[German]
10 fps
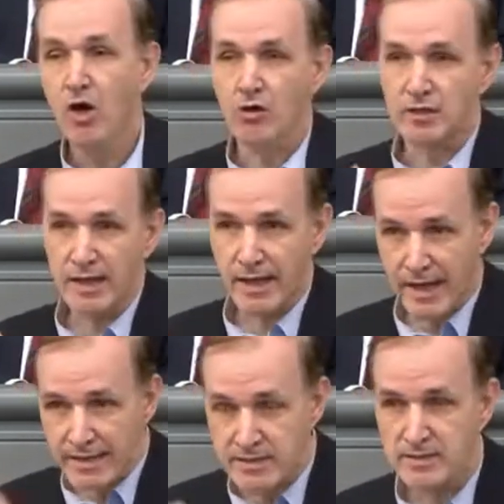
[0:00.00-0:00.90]
und
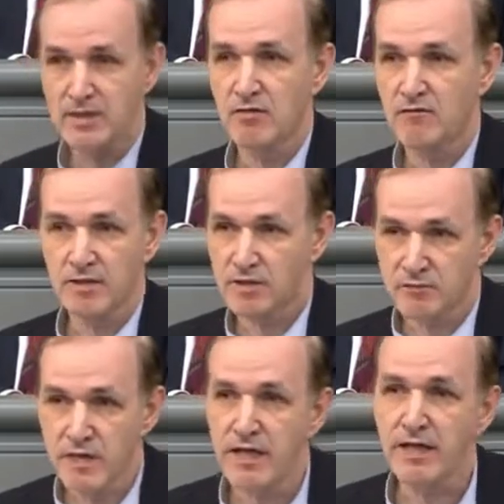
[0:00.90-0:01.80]
rechts, was
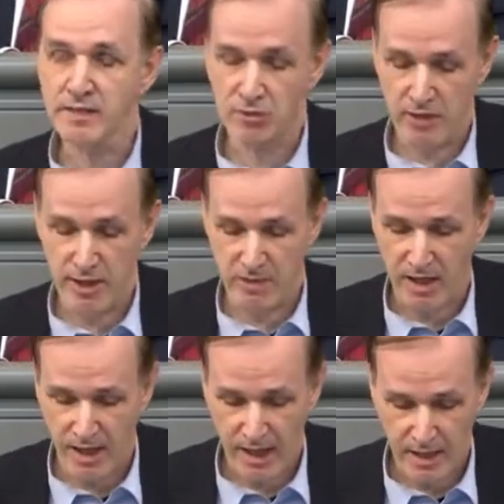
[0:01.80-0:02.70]
wie links oder
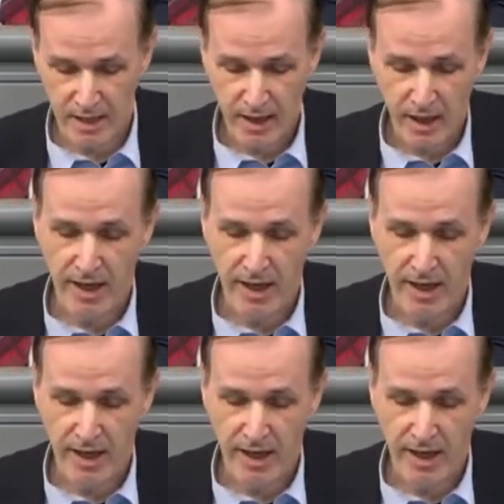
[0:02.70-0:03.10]
liberal